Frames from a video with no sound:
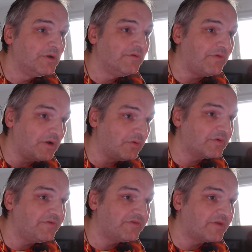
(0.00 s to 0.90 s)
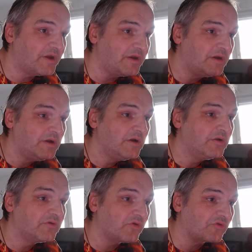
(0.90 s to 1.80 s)
valorisés
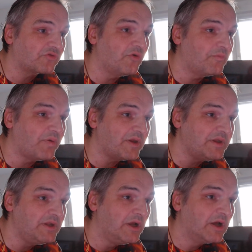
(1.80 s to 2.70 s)
dans ce pays,